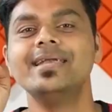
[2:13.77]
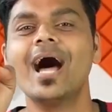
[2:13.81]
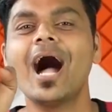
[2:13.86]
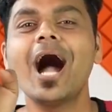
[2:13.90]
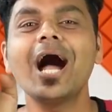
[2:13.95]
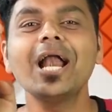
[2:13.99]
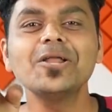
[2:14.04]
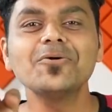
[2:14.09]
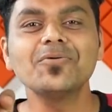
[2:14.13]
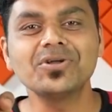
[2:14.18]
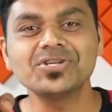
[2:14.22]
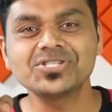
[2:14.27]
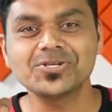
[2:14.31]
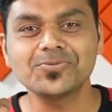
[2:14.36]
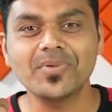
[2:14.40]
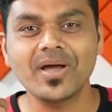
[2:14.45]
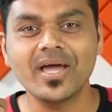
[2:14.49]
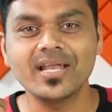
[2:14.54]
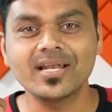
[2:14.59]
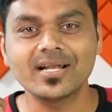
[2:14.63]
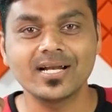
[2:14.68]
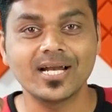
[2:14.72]
நாலு
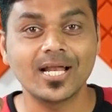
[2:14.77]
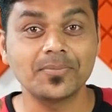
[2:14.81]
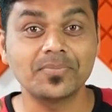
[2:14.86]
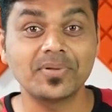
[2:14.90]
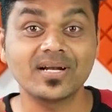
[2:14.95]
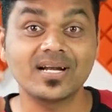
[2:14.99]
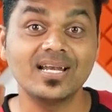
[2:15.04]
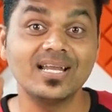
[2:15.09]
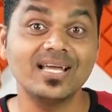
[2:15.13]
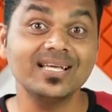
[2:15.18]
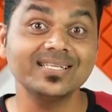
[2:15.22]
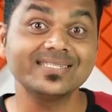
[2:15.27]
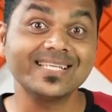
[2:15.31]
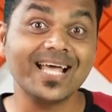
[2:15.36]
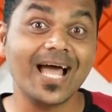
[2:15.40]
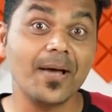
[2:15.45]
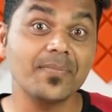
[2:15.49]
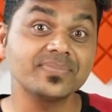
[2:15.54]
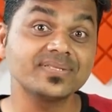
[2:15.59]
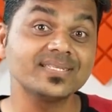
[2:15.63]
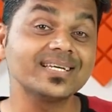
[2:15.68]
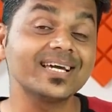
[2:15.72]
வருஷம் ஆயிருக்கு நண்பர்களே
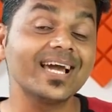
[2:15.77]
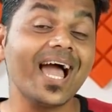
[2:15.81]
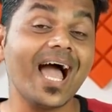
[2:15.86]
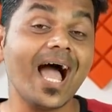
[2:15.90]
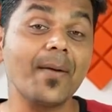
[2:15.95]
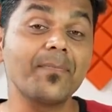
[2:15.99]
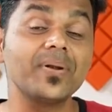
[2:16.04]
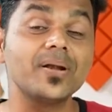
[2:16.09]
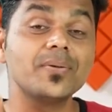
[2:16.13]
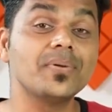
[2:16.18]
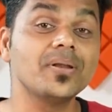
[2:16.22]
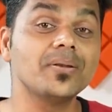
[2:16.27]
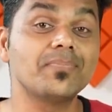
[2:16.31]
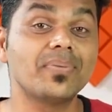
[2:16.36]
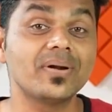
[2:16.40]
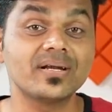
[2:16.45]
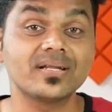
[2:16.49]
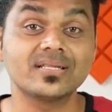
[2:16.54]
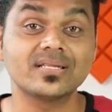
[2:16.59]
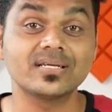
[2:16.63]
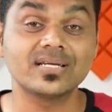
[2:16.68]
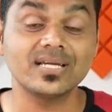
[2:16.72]
சாம்சங்கை ஆப்பிள் பீட்
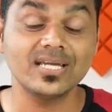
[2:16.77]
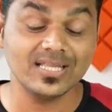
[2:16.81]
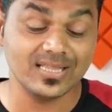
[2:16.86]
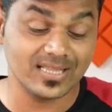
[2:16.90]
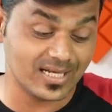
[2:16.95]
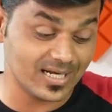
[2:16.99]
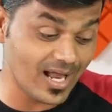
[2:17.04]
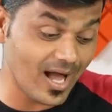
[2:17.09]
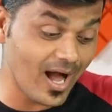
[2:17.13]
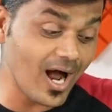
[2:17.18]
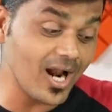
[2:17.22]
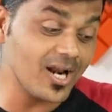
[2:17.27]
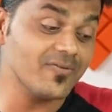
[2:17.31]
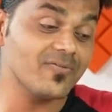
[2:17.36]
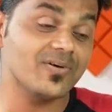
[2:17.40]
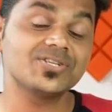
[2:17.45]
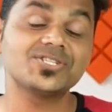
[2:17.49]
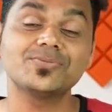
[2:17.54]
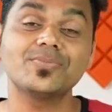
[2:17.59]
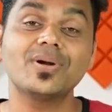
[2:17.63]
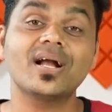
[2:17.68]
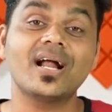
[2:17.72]
பண்ணுறதுக்கு இந்த நாலு
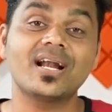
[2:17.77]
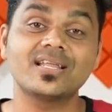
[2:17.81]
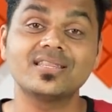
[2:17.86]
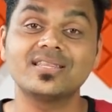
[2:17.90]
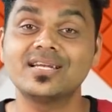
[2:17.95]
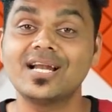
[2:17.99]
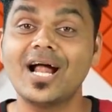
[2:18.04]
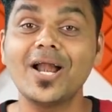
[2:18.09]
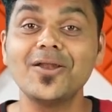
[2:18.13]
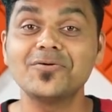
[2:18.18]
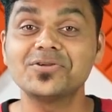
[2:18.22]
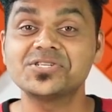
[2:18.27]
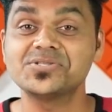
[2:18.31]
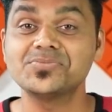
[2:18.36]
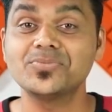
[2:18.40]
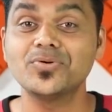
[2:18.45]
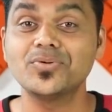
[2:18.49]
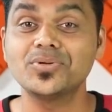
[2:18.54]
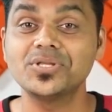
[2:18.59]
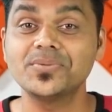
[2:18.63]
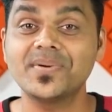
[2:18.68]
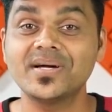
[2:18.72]
வருஷமாக கடந்த நாலு
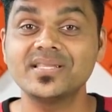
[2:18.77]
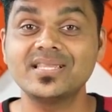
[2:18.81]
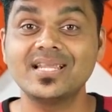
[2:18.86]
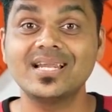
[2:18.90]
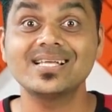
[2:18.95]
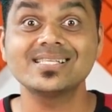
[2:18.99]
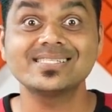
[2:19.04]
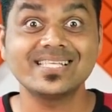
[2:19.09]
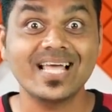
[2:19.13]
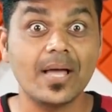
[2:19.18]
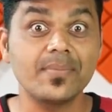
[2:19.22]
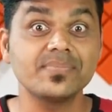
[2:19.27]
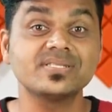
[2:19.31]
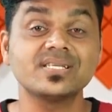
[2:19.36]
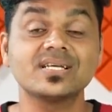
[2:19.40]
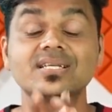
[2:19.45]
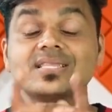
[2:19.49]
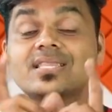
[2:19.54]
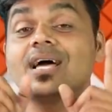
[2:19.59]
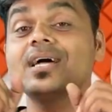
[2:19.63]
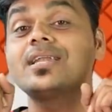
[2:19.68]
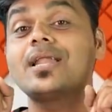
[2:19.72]
வருஷமும் வந்து பார்த்தீங்கன்னா
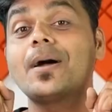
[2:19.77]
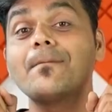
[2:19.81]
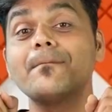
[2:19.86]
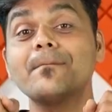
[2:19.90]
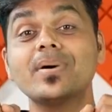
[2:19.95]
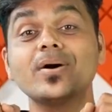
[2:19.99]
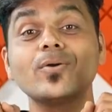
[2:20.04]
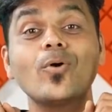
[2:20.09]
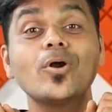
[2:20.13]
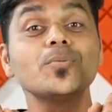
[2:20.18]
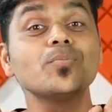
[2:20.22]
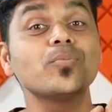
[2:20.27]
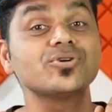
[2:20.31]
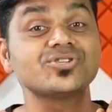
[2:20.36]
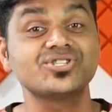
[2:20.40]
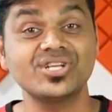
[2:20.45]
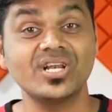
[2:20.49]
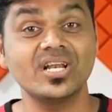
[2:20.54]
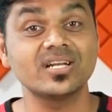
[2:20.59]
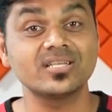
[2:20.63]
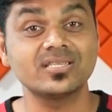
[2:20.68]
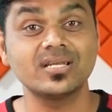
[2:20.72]
சாம்சங் தான் நம்பர் ஒன்
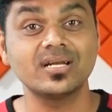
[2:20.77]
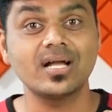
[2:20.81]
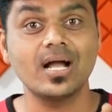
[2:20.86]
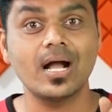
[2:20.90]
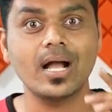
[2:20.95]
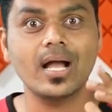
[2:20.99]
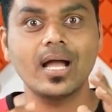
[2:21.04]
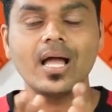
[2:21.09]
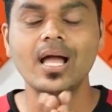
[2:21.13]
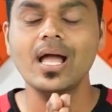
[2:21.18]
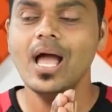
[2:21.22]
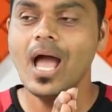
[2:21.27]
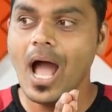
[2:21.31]
பொசிஷனில் இருந்திருக்காங்க